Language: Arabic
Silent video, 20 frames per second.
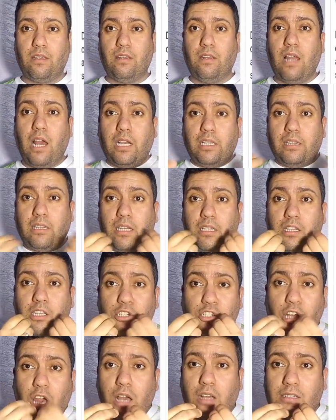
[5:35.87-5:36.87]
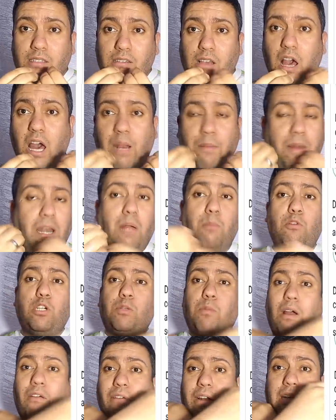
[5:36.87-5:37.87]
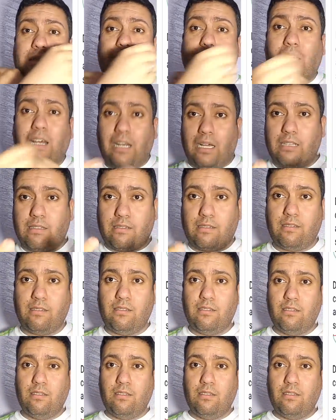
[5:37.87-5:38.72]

لا عندنا ديجان صغار ما لعبوش مع فرنسا خلاص